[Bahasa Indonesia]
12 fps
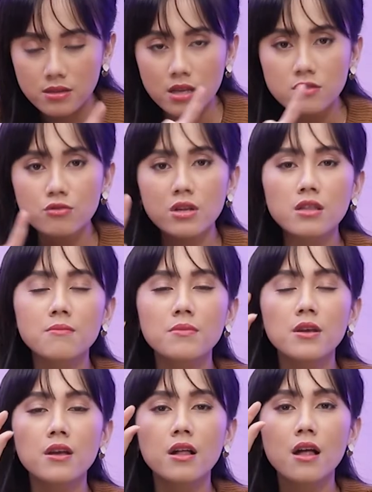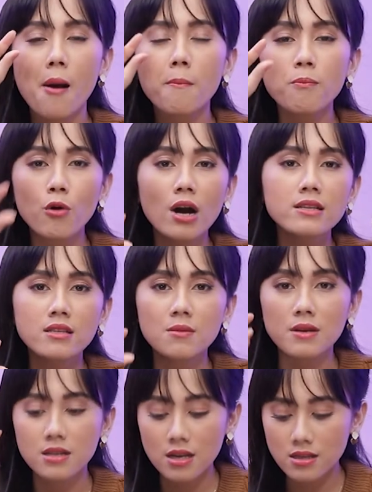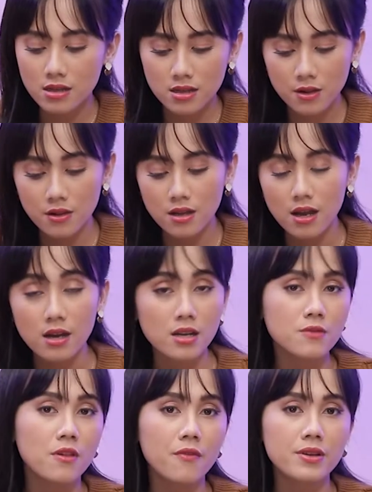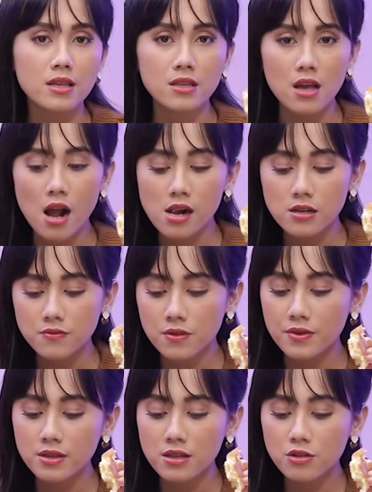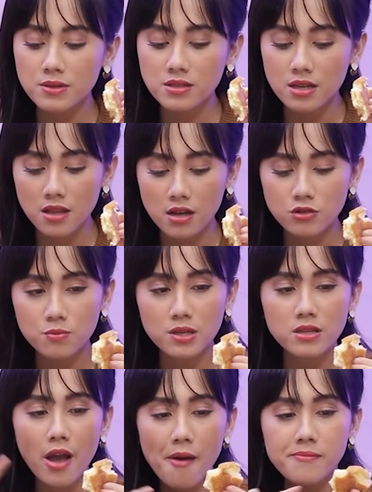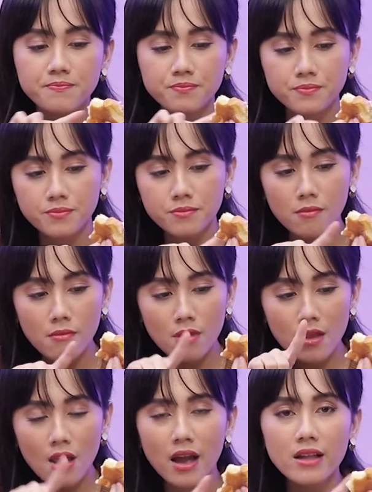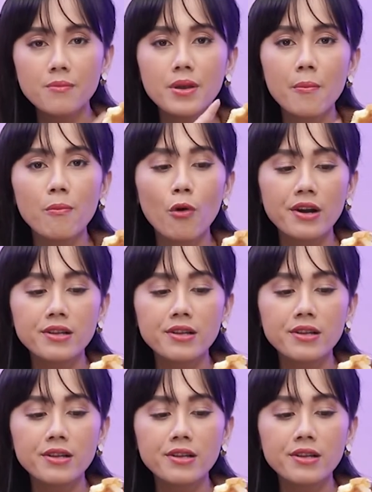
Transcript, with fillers: teksturnya lebih empuk aja dibandingkan yang yang red velvet tadi. Yang red velvet tadi itu masih enak, cuman dia kayak lebih empuk